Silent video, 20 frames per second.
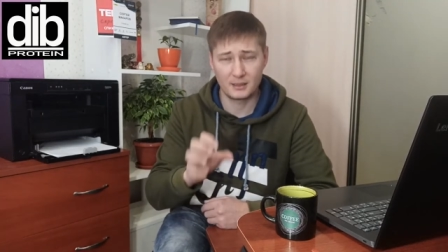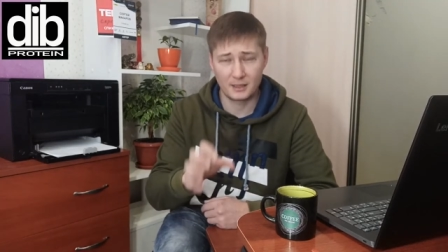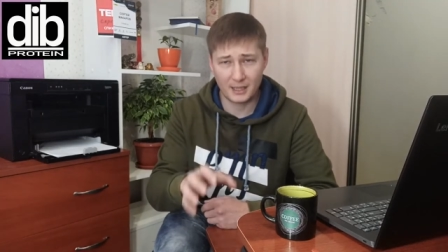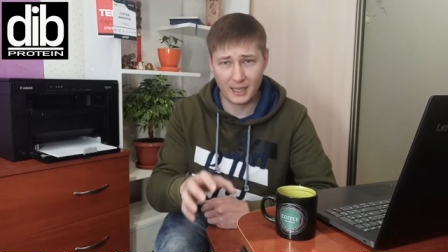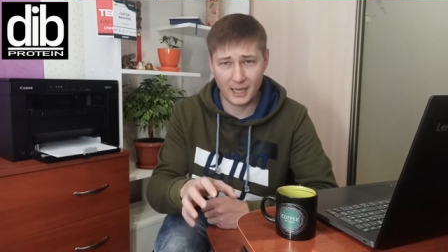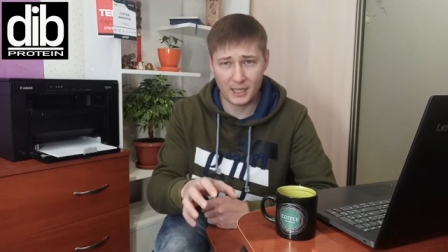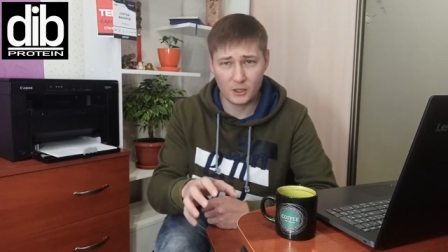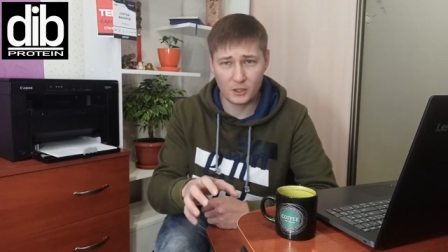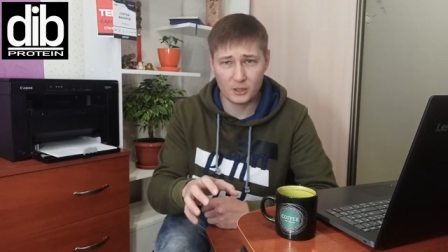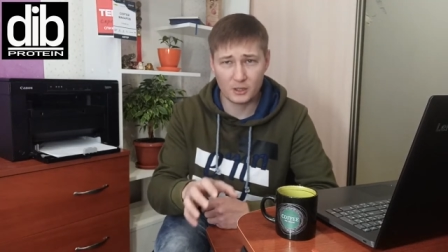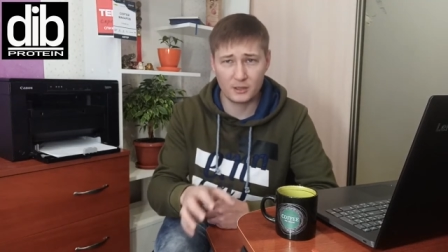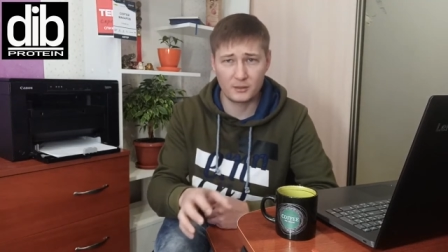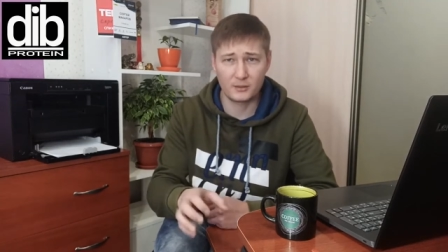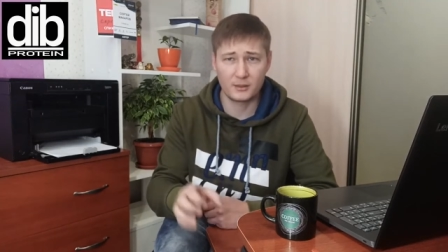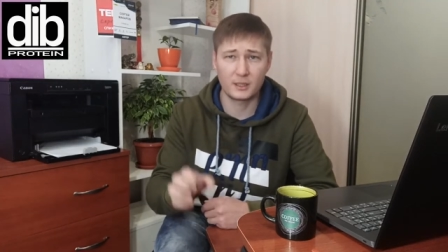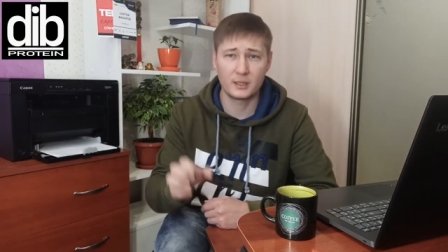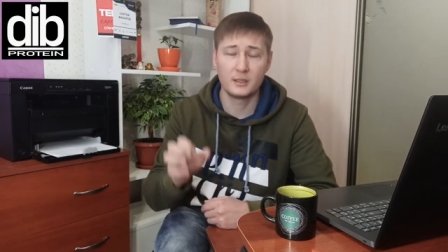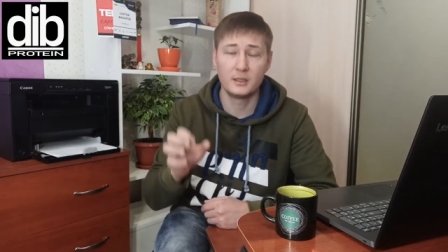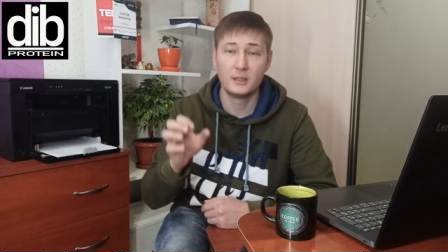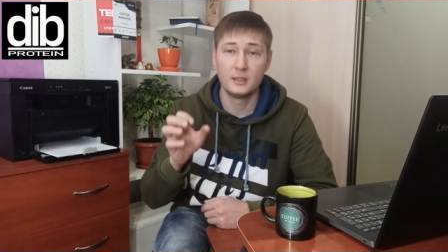
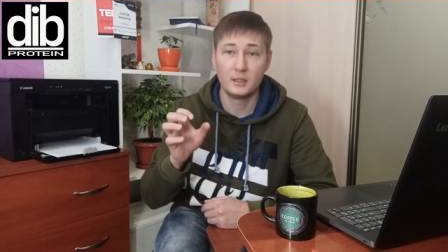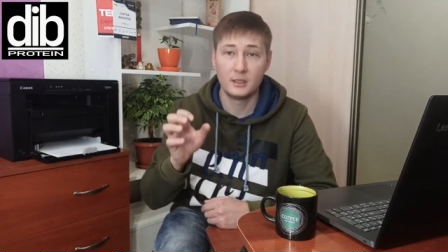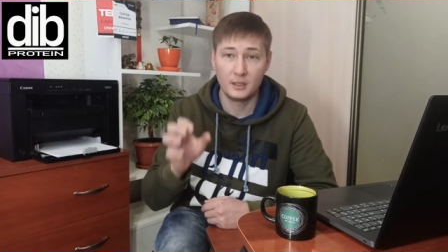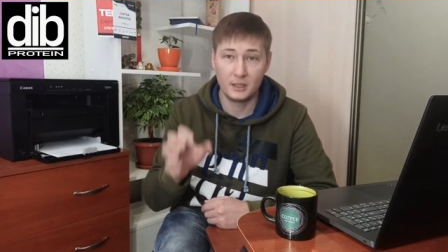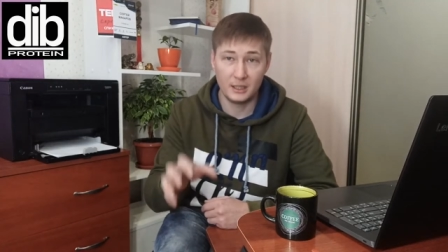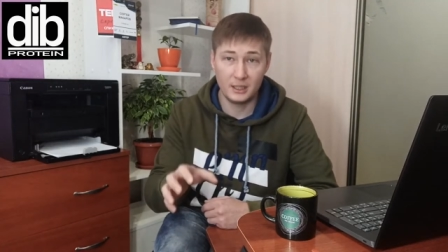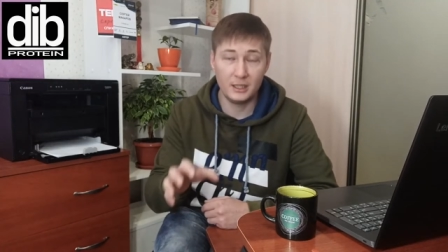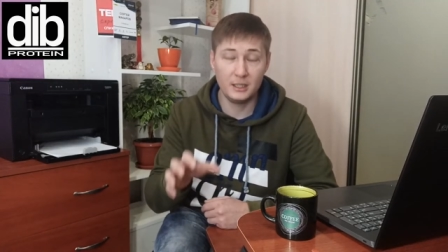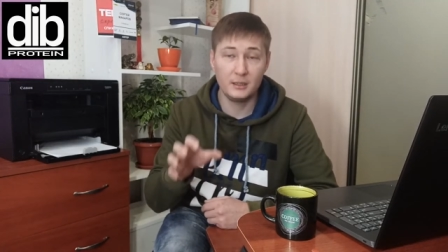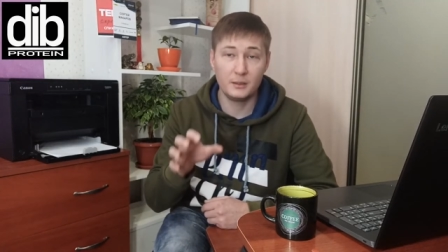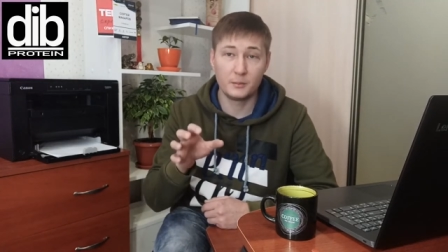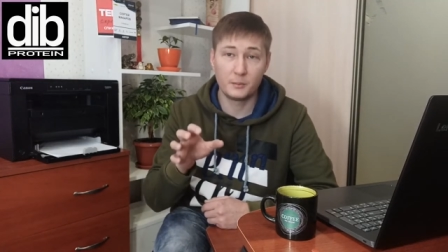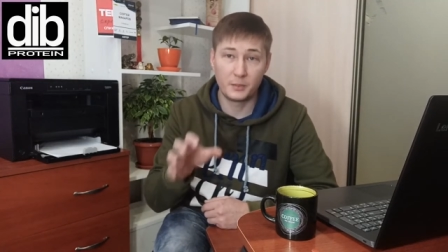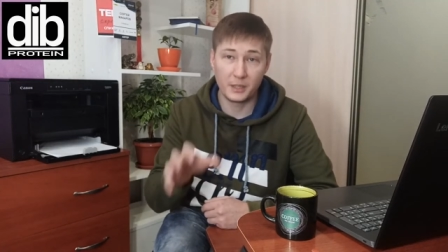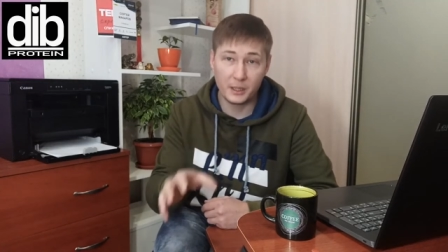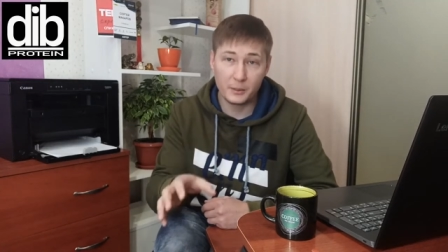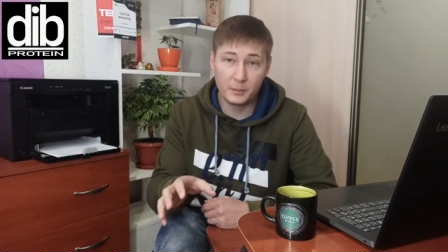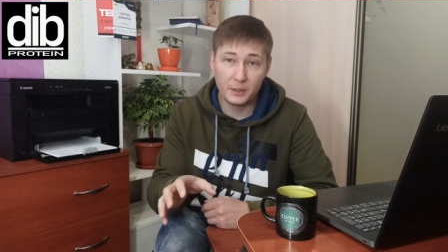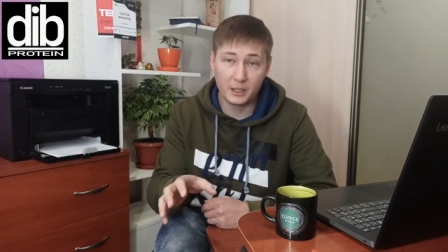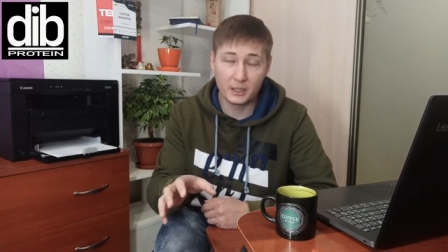качество и
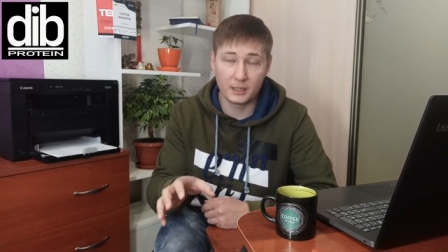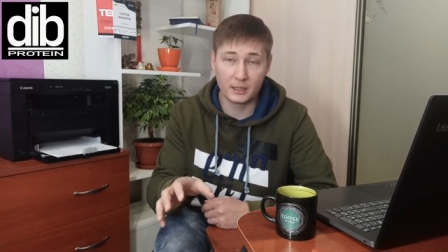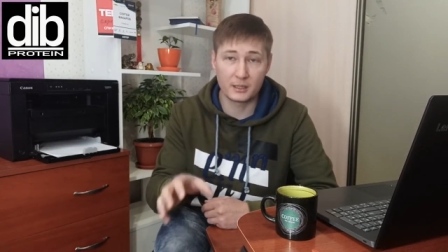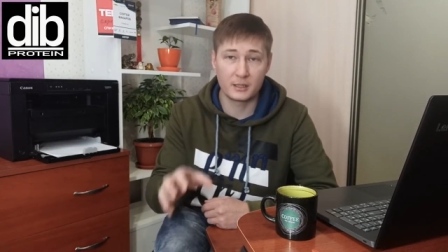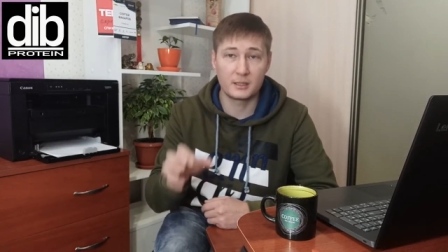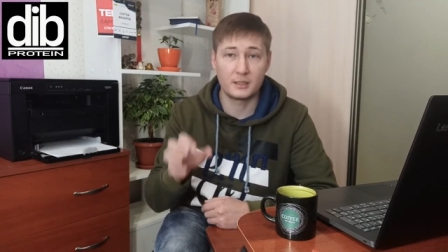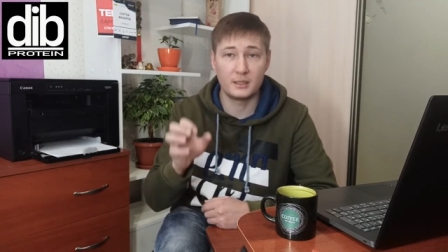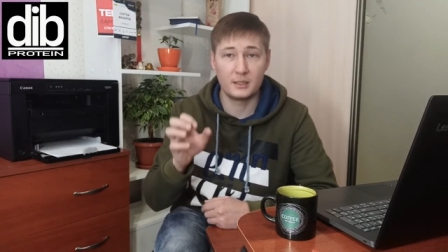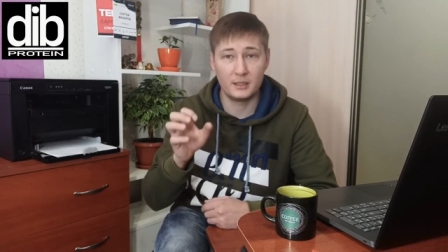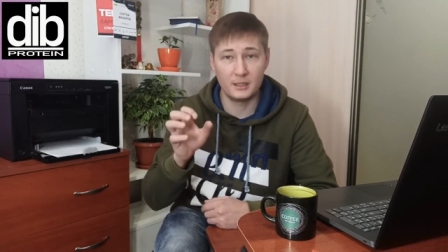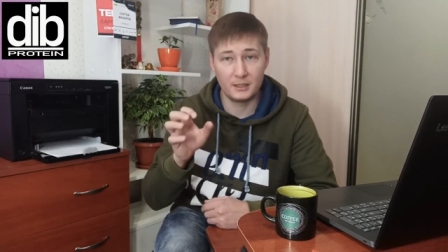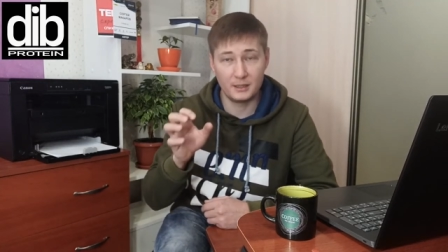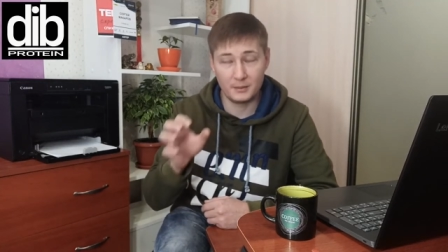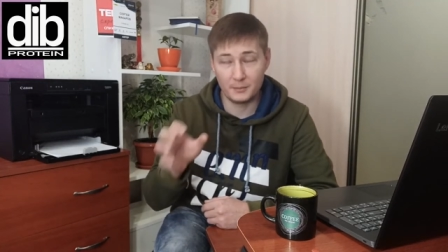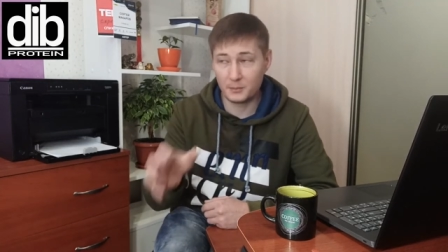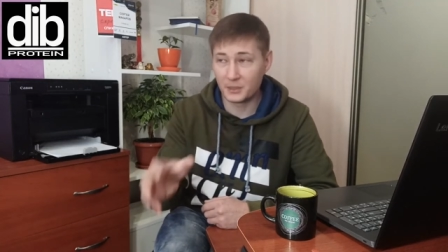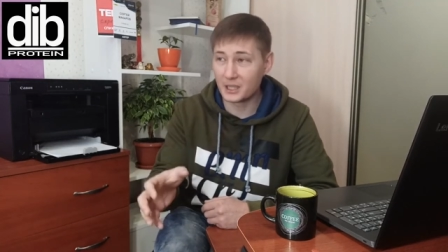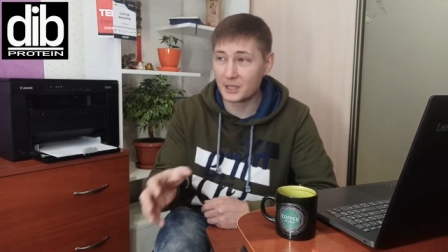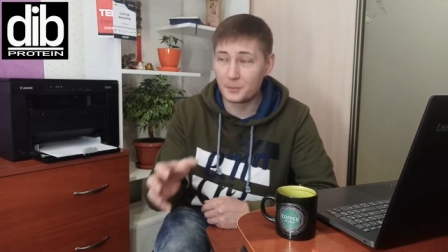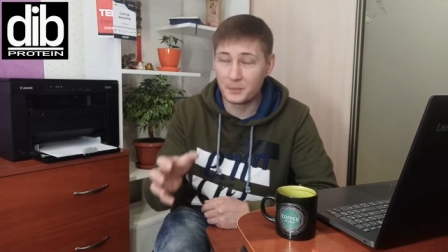прибыльность,
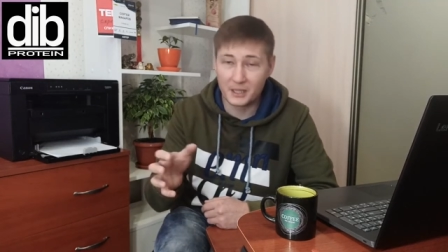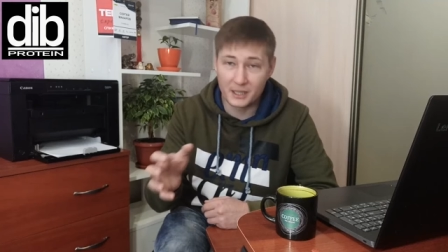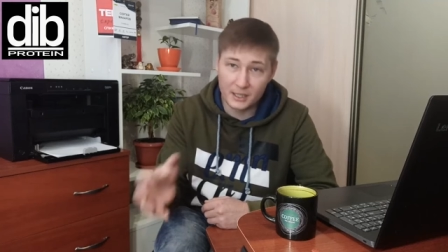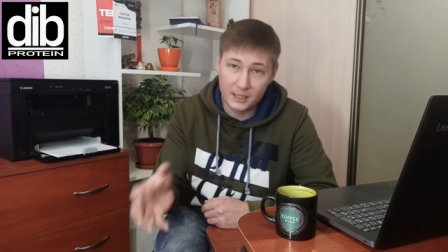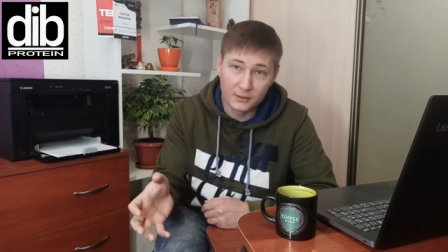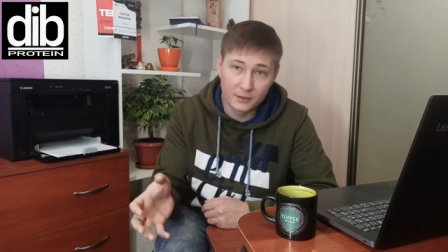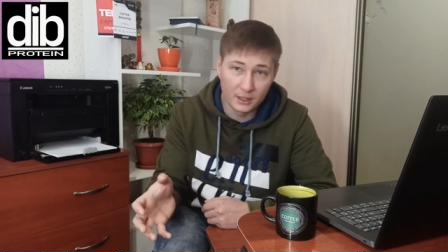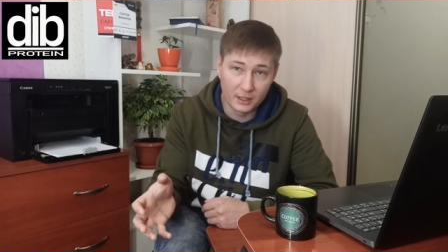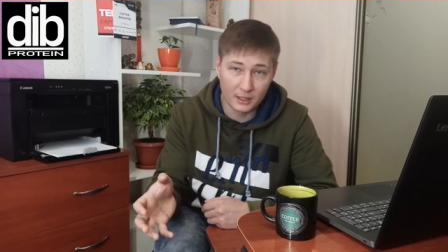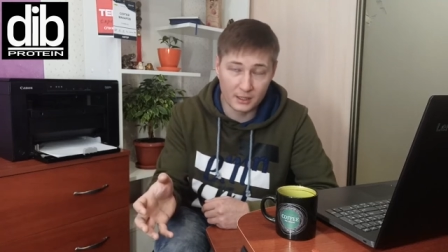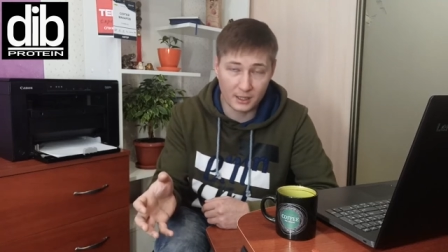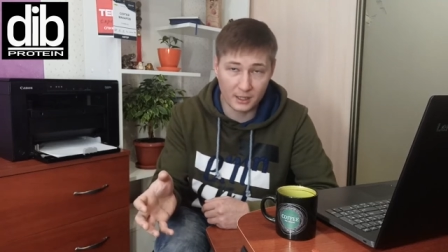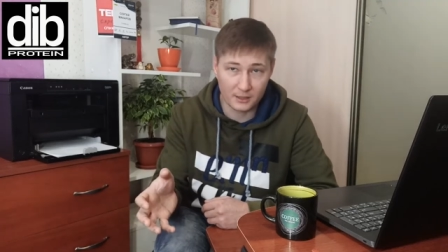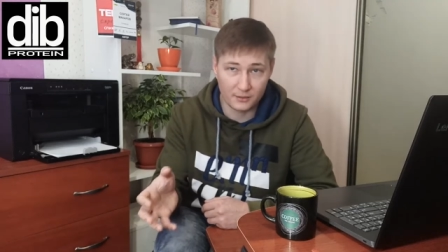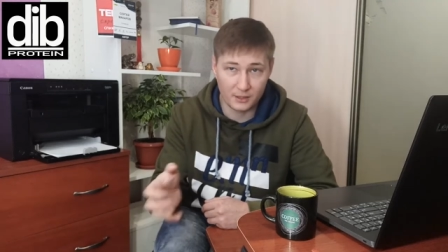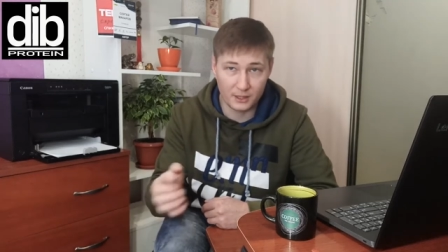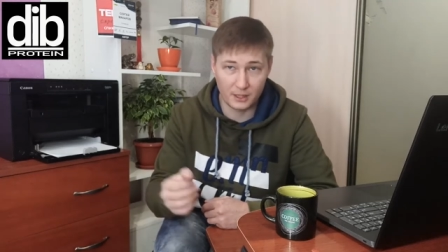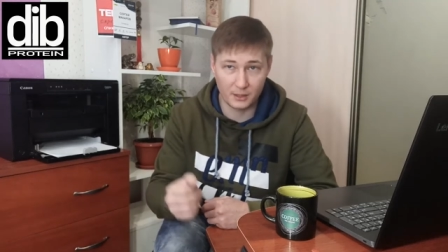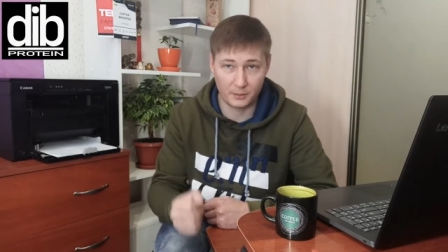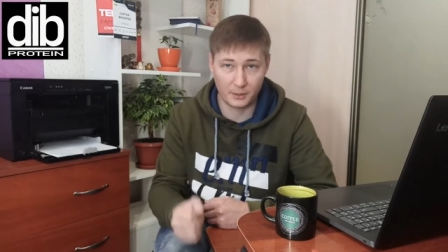перспективность
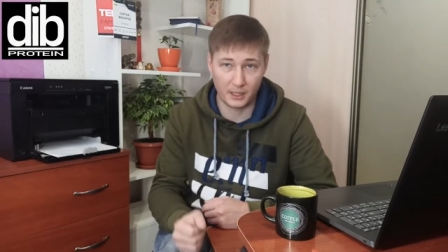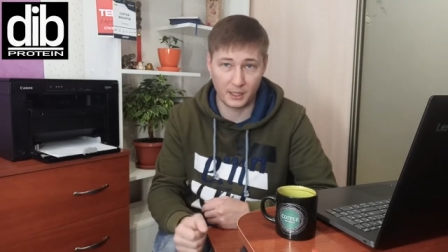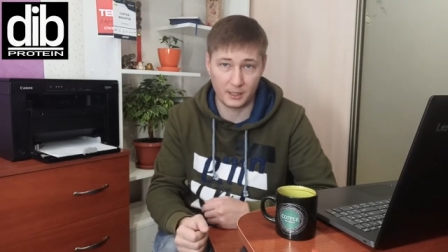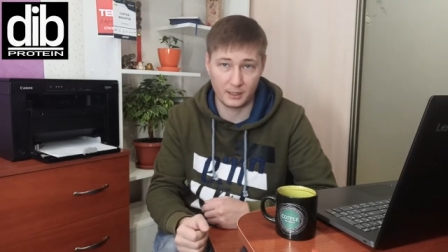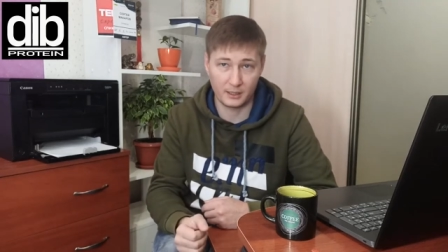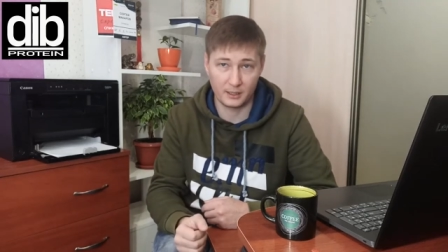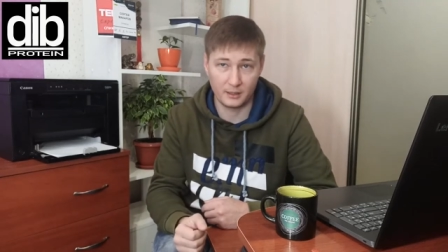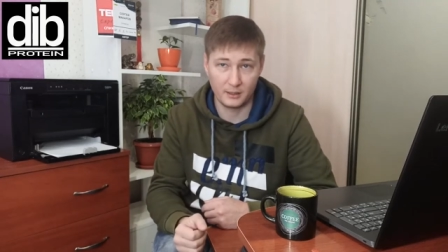развития проекта.